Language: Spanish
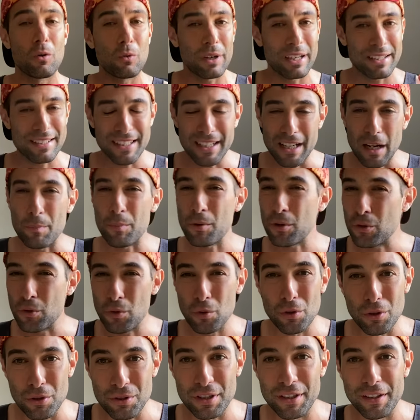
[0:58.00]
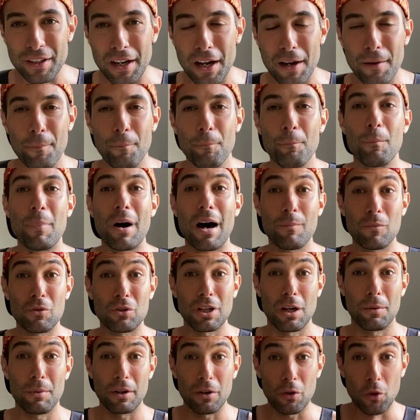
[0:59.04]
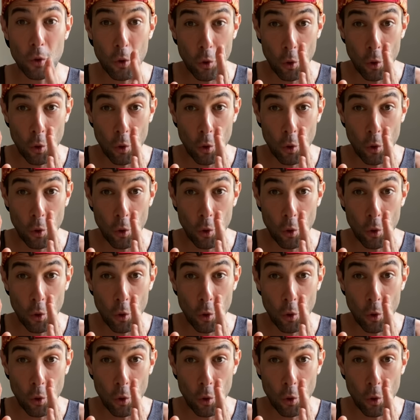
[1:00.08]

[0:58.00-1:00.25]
aunque sea por curiosidad, vamos a ver